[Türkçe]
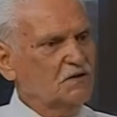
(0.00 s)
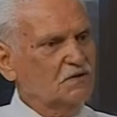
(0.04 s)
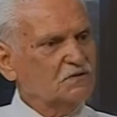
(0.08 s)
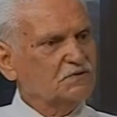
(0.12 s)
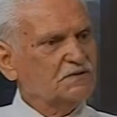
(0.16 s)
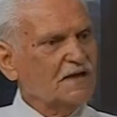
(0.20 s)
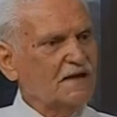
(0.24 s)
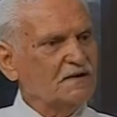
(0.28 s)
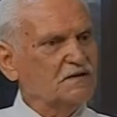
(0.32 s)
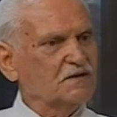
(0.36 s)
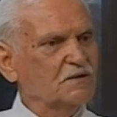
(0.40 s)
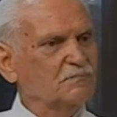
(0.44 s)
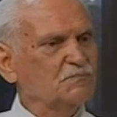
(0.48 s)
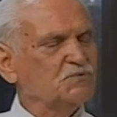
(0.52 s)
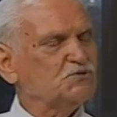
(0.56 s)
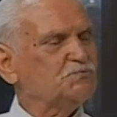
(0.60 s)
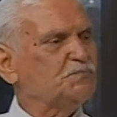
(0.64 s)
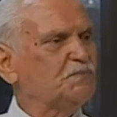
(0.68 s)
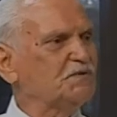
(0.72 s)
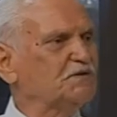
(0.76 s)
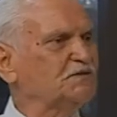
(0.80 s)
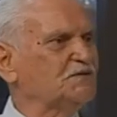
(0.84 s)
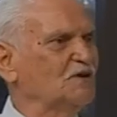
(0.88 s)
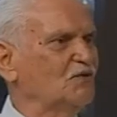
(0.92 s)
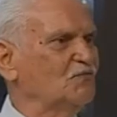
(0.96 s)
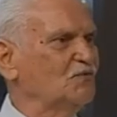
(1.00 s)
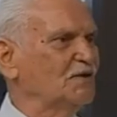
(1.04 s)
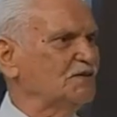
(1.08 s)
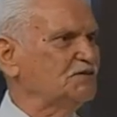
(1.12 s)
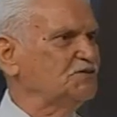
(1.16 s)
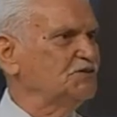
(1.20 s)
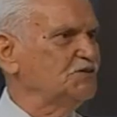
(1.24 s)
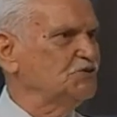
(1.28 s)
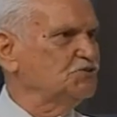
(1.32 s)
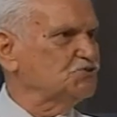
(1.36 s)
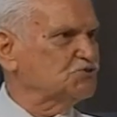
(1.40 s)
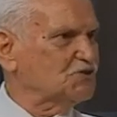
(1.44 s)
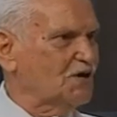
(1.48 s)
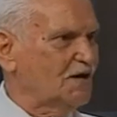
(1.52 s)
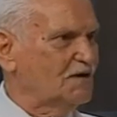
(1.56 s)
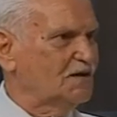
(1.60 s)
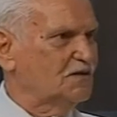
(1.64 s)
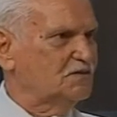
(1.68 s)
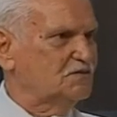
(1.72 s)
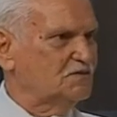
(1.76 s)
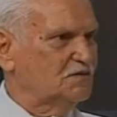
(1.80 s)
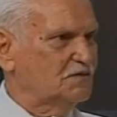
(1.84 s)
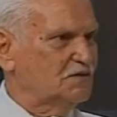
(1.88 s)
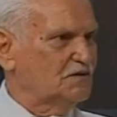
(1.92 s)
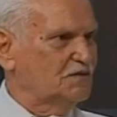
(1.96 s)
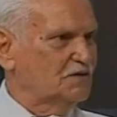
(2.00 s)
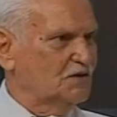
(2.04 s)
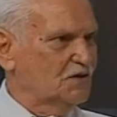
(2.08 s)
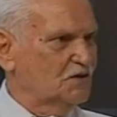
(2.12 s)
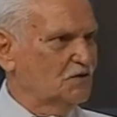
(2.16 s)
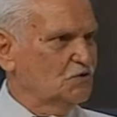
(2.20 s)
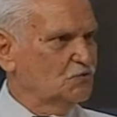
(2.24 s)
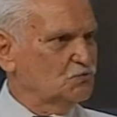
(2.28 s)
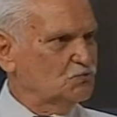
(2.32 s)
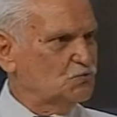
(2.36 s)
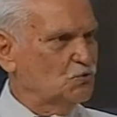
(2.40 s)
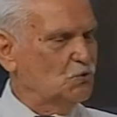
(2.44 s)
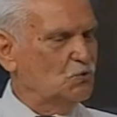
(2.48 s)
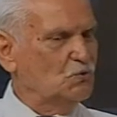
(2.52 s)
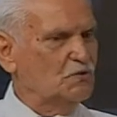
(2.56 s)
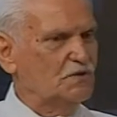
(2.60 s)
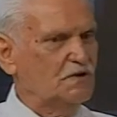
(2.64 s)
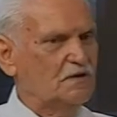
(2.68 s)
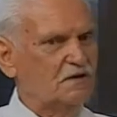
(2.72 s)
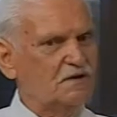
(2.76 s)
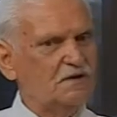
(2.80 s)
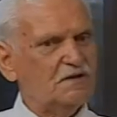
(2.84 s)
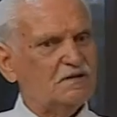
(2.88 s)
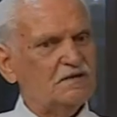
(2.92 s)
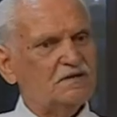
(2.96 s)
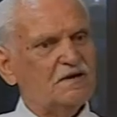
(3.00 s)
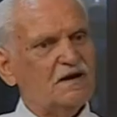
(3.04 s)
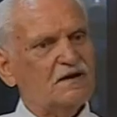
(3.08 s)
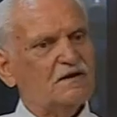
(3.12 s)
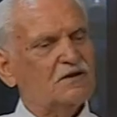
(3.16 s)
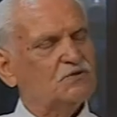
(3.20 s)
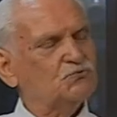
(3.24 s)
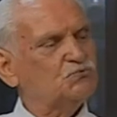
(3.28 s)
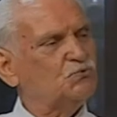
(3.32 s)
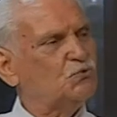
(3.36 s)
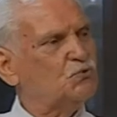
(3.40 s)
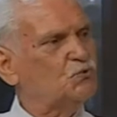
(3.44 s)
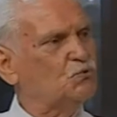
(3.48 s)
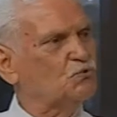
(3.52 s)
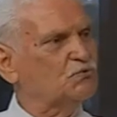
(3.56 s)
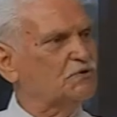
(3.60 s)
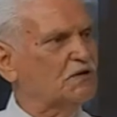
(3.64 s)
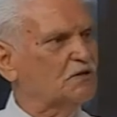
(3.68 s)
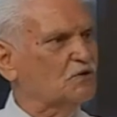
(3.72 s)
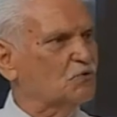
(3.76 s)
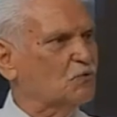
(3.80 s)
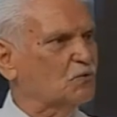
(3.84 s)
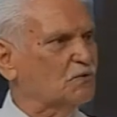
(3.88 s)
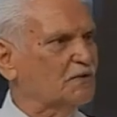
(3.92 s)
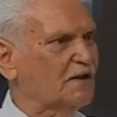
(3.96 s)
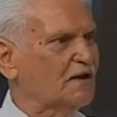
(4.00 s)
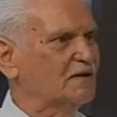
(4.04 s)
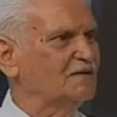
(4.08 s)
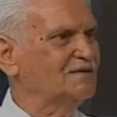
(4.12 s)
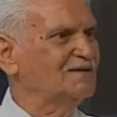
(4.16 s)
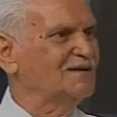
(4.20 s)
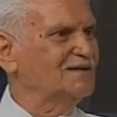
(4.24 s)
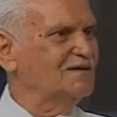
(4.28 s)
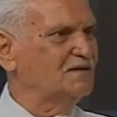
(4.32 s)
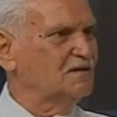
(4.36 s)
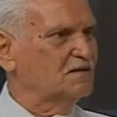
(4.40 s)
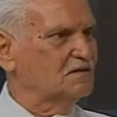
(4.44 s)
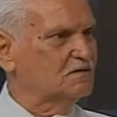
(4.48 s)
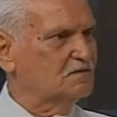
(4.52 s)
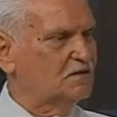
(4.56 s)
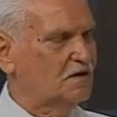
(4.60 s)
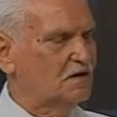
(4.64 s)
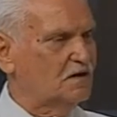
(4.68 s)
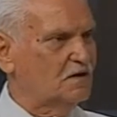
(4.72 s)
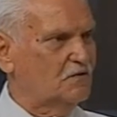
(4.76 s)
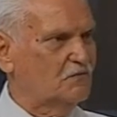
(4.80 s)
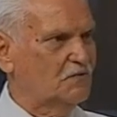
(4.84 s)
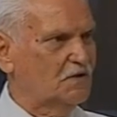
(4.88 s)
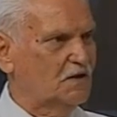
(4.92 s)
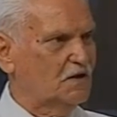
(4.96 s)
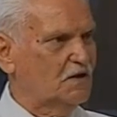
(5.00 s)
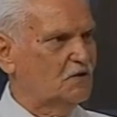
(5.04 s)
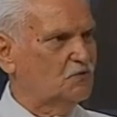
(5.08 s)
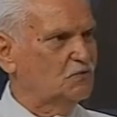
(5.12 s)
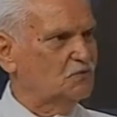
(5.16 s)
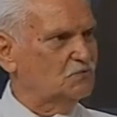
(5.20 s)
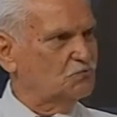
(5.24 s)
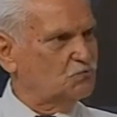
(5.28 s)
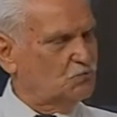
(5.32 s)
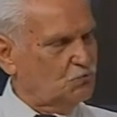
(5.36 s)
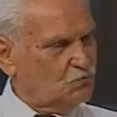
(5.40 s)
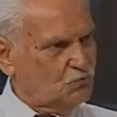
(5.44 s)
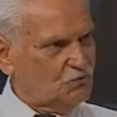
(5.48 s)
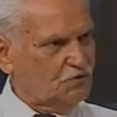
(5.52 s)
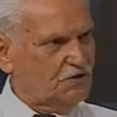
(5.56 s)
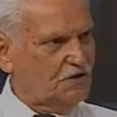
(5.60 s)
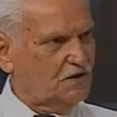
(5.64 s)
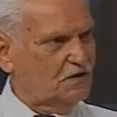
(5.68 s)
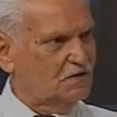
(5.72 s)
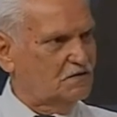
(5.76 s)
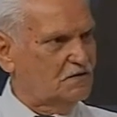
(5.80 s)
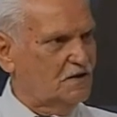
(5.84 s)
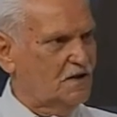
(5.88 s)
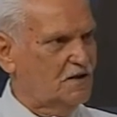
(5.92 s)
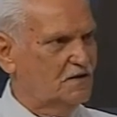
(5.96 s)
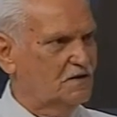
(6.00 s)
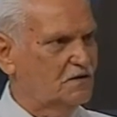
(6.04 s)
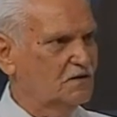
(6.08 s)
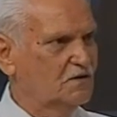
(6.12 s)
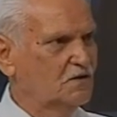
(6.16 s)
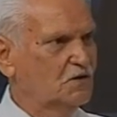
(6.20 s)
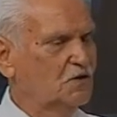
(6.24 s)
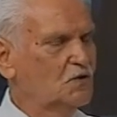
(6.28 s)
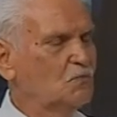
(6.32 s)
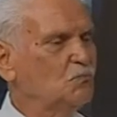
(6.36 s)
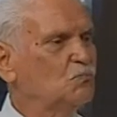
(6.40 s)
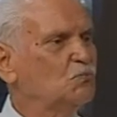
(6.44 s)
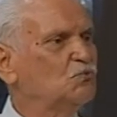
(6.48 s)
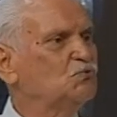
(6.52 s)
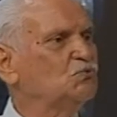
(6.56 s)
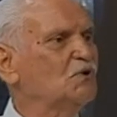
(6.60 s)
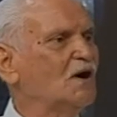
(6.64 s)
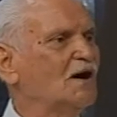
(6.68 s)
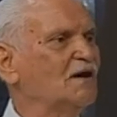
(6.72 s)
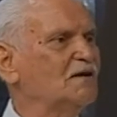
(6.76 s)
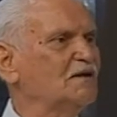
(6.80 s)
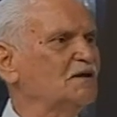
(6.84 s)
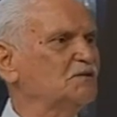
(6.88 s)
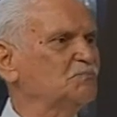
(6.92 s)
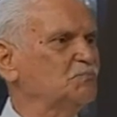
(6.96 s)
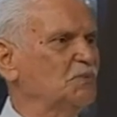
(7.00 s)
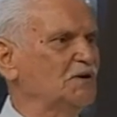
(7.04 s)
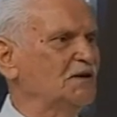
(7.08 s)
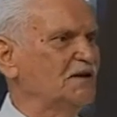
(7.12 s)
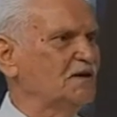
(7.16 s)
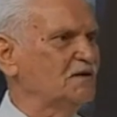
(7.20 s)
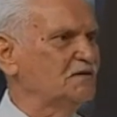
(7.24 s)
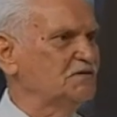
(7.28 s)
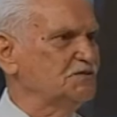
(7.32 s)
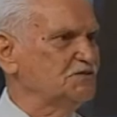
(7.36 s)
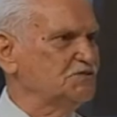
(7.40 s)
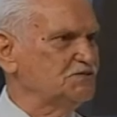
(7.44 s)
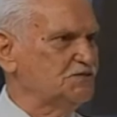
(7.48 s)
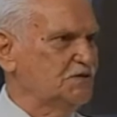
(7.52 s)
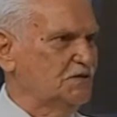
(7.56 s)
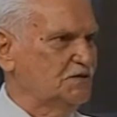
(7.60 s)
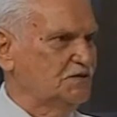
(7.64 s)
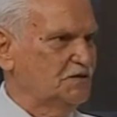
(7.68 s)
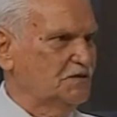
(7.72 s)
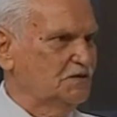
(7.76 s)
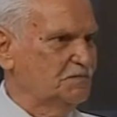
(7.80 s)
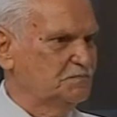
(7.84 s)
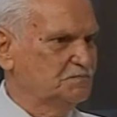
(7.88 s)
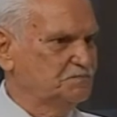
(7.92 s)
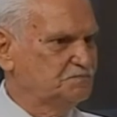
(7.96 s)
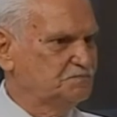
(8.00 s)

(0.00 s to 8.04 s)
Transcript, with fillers: tanınmış bir devleti işgal ettiğini söyleyerek garantör ülkeler olan İngiltere ve Türkiye'den müdahale etmelerini istedi.